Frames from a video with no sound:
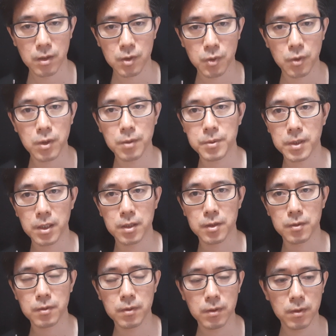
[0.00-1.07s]
돈이
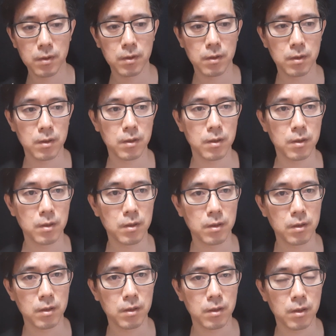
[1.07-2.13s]
없어가지고
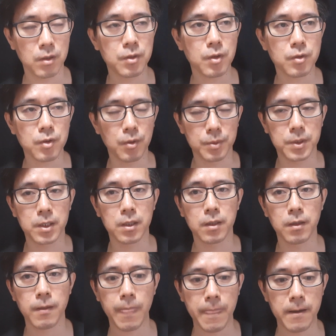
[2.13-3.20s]
어쩔 수 없이
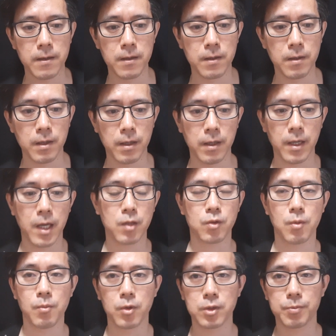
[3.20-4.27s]

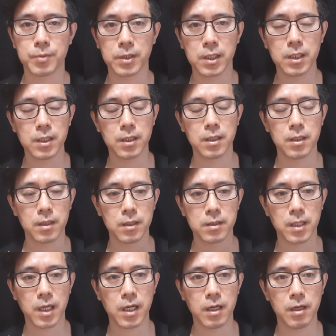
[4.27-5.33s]
행동 모습들이
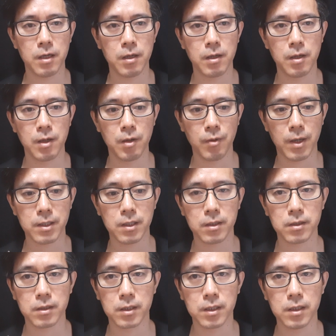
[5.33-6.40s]
생활
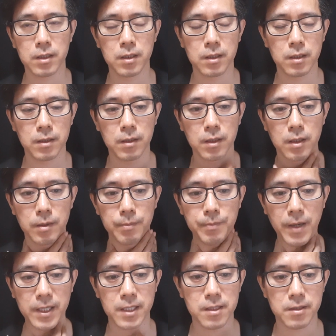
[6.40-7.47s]
환경들이
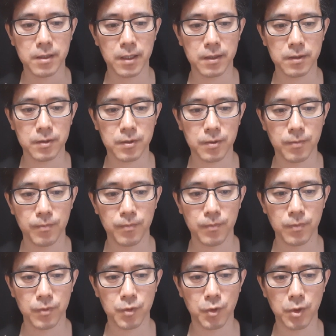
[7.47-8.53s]
바뀔 거라는 거죠.
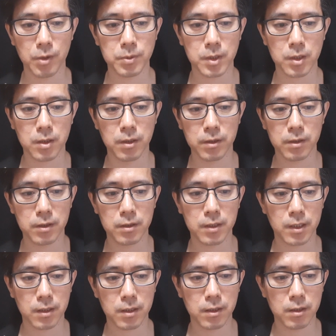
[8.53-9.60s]
돈이 없어서 걸어다니는,
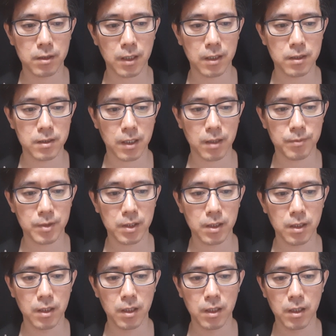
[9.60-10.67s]
걸어다니는 사람들이
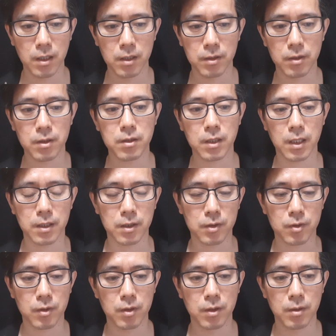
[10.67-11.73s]
늘 거라는
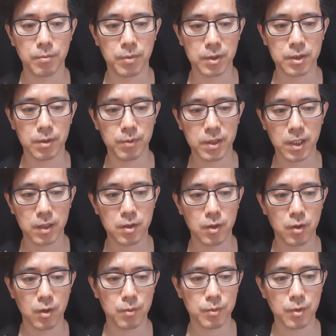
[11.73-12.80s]
거죠. 버스비 지하철
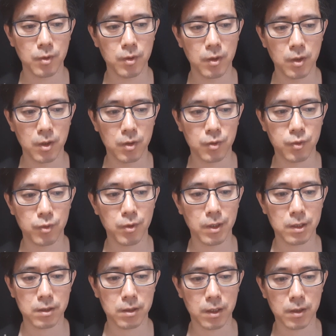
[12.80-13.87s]
요금도
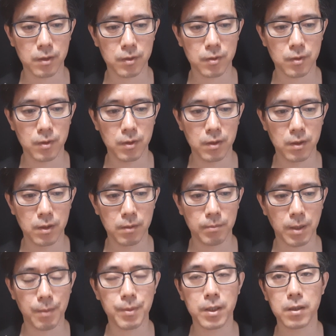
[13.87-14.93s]
두려워할 거라는 거죠.
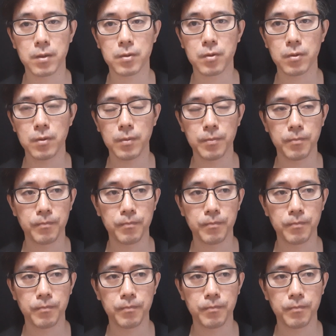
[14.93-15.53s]
밥 먹는 것도